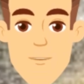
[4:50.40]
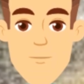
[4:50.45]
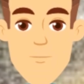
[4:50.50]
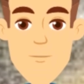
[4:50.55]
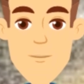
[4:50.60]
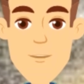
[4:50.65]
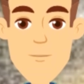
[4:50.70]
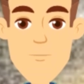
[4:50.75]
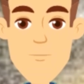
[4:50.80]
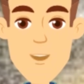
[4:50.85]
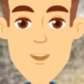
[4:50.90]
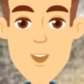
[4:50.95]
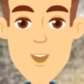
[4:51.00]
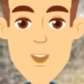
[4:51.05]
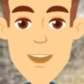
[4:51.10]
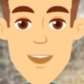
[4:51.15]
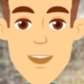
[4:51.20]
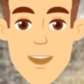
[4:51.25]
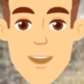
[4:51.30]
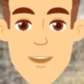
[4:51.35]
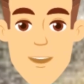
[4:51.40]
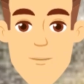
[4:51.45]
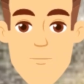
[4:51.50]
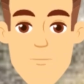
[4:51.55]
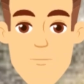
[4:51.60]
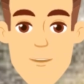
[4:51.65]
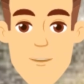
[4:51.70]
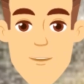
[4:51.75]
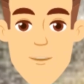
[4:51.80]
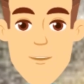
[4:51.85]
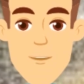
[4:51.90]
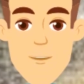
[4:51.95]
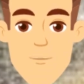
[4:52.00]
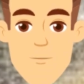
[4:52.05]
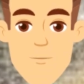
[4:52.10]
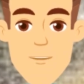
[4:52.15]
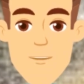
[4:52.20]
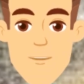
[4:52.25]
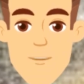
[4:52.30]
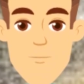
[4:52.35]
terhadap pemerintahan Rakai
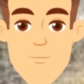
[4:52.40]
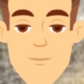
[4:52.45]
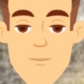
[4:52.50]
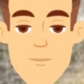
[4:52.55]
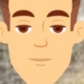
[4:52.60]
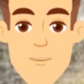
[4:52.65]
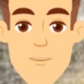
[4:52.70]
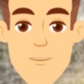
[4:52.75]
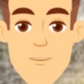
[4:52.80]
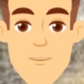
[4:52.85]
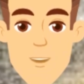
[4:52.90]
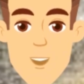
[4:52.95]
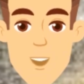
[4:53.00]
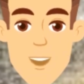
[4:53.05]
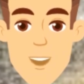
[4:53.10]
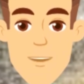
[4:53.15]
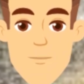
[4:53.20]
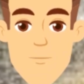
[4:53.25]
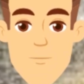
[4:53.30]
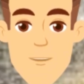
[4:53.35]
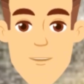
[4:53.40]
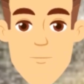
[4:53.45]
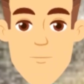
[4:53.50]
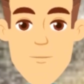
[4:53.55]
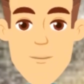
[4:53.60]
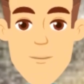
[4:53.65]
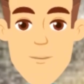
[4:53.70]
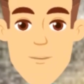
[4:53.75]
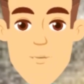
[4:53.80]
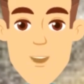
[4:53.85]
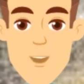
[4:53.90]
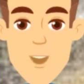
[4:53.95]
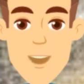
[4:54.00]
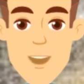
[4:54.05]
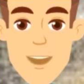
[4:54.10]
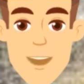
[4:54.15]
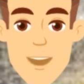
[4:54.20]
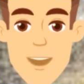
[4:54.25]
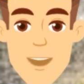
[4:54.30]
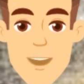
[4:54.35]
Pikatan karena ia juga mengaku
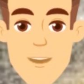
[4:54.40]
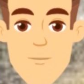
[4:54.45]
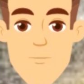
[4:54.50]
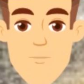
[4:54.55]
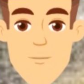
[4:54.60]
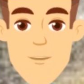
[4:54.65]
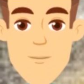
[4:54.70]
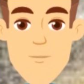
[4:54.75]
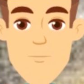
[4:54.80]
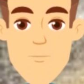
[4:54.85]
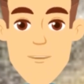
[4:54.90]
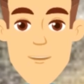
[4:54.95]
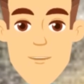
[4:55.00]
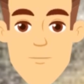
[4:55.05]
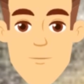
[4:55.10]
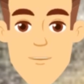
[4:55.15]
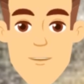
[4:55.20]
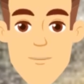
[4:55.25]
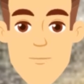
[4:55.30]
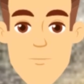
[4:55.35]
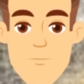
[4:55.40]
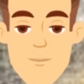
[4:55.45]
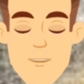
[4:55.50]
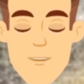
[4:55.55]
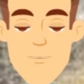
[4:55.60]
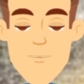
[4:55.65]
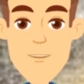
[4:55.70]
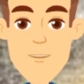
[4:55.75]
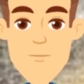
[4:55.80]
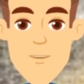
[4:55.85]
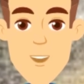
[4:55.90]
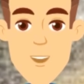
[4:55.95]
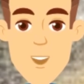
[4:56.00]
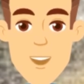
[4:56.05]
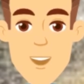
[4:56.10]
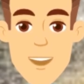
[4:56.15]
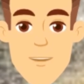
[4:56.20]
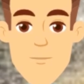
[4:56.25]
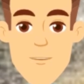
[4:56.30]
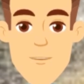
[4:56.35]
sebagai keturunan asli pendiri
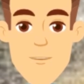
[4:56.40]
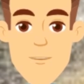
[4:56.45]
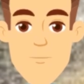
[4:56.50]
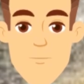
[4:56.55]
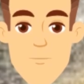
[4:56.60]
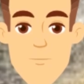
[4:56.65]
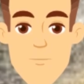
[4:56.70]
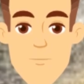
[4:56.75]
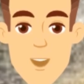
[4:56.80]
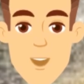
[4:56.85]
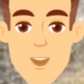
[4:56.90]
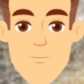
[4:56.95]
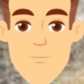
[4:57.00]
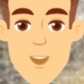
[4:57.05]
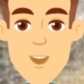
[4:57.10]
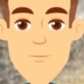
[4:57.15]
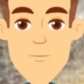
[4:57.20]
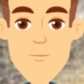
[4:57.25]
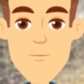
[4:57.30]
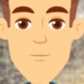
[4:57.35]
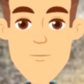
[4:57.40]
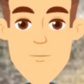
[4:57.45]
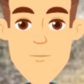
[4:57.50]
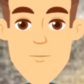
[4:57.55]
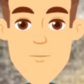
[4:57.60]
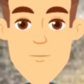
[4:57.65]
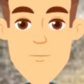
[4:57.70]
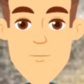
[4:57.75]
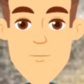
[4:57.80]
kerajaan, yaitu Sanjaya.